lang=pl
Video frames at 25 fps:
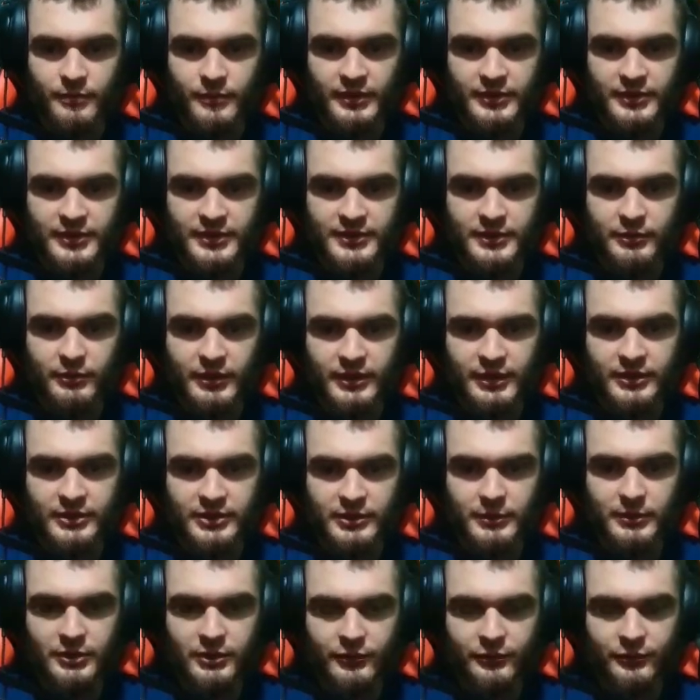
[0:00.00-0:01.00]
Mi się składa,
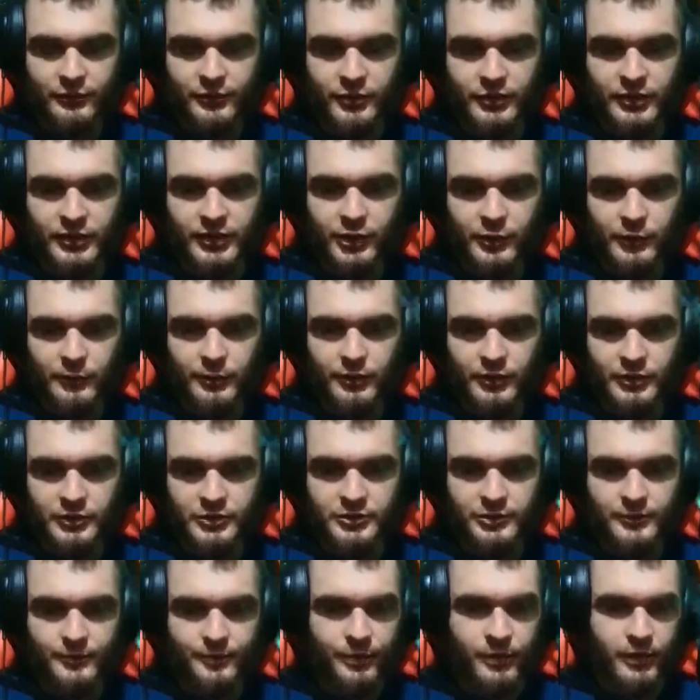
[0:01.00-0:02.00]
że mnie to w ogóle nie obchodzi.